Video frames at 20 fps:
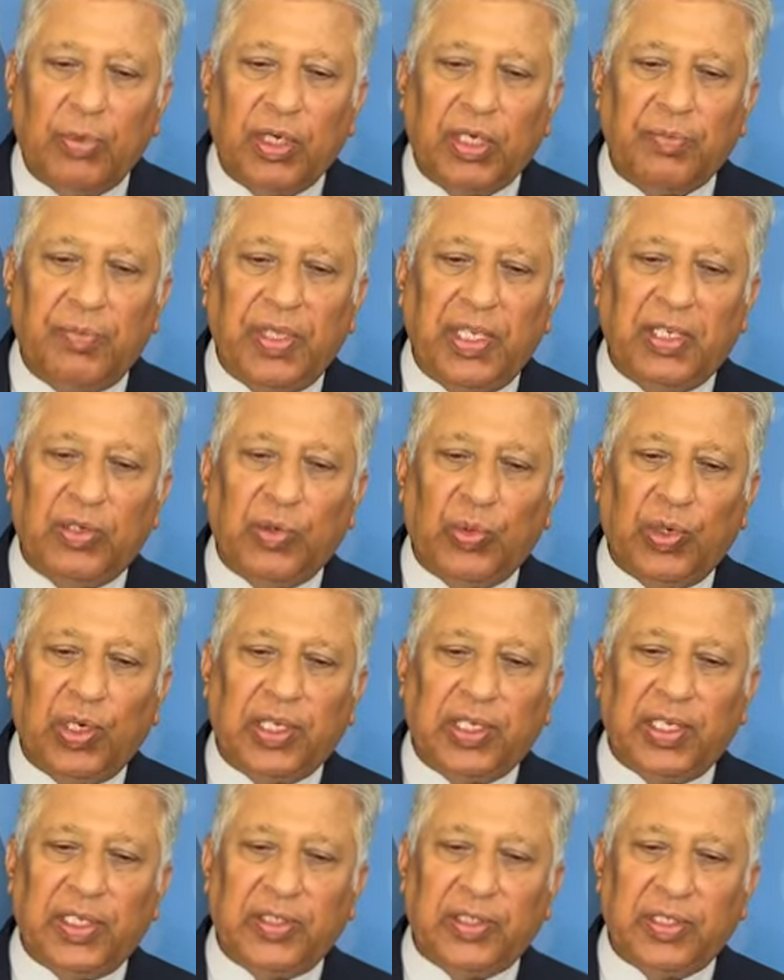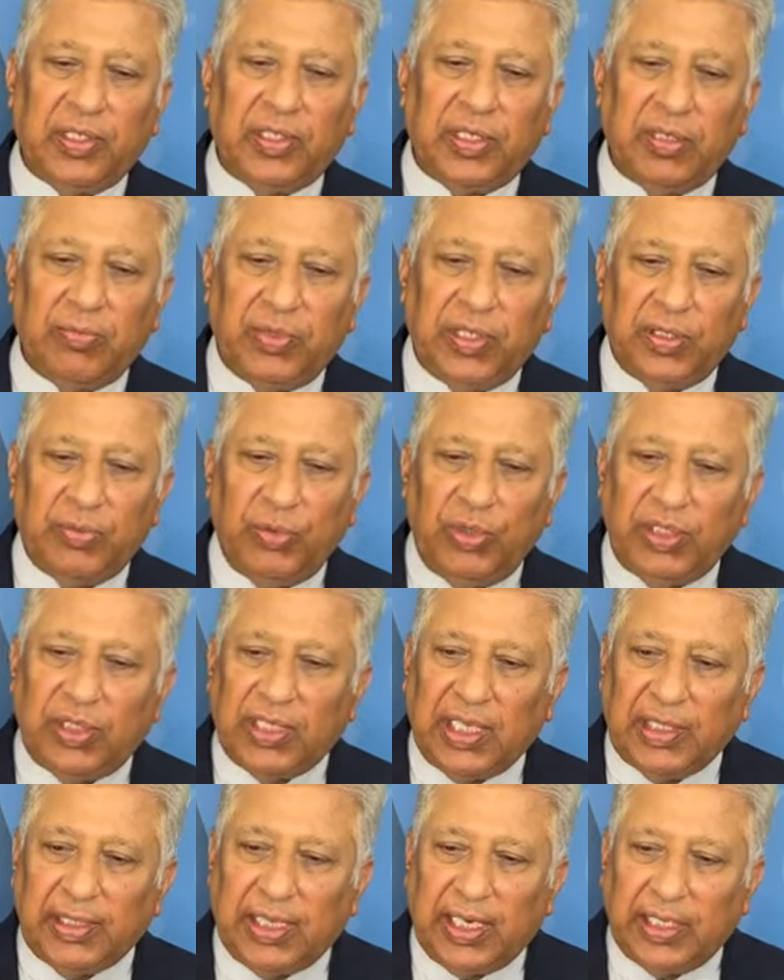मुल्क में कोरोना केसेस की मजमू
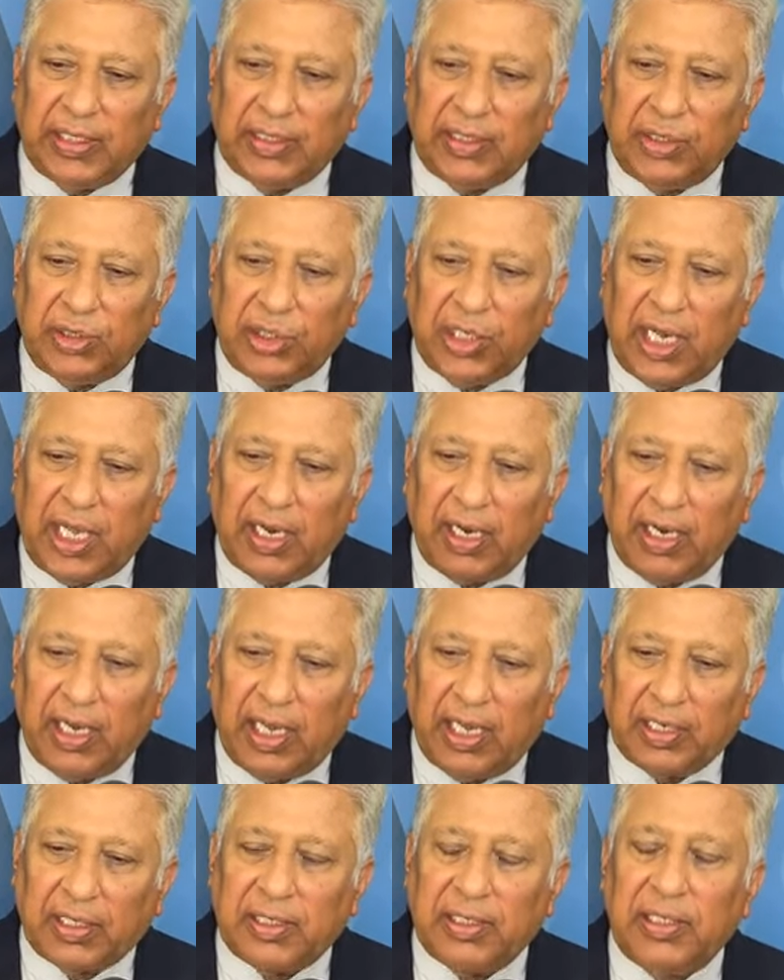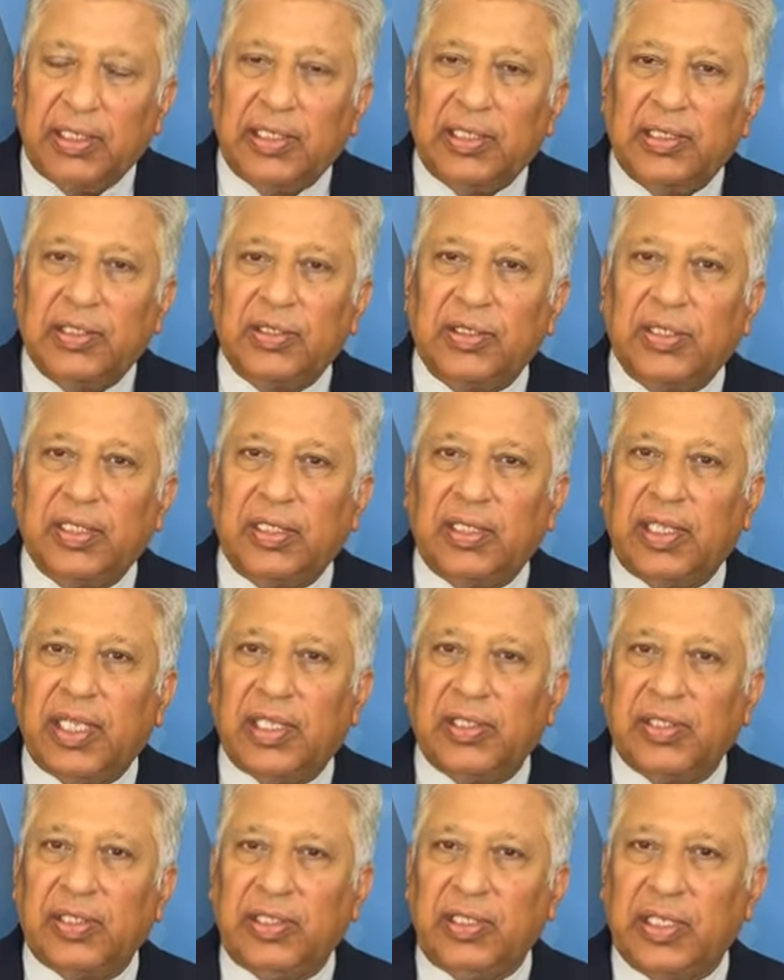तादाद चार लाख
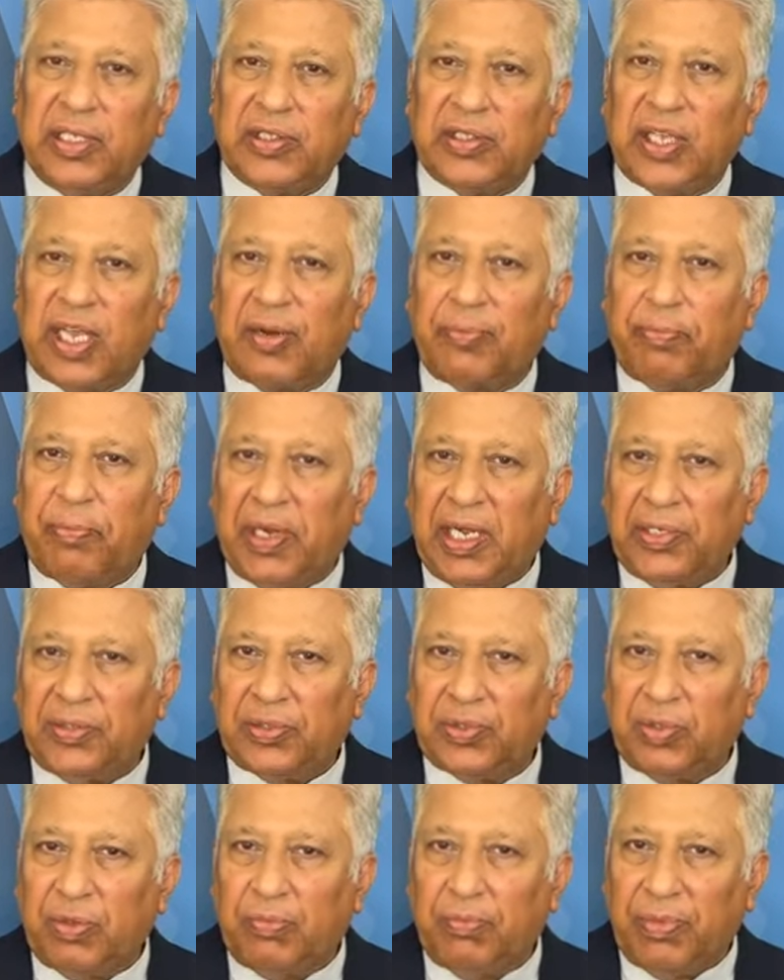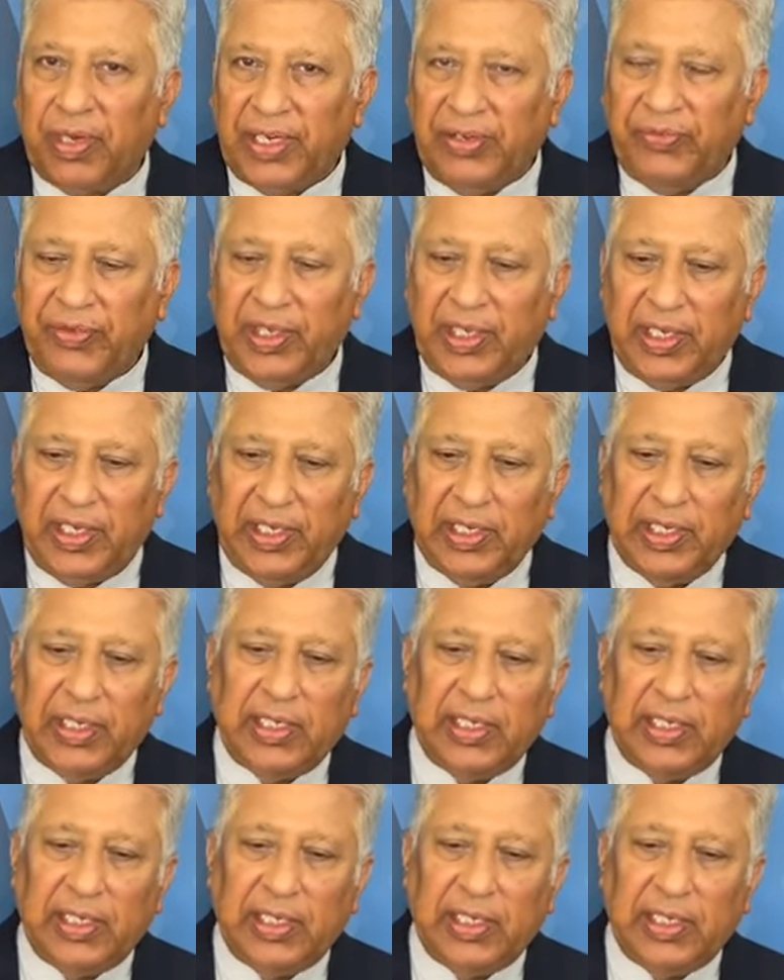सत्तासी हज़ार पाँच सौ बानवे है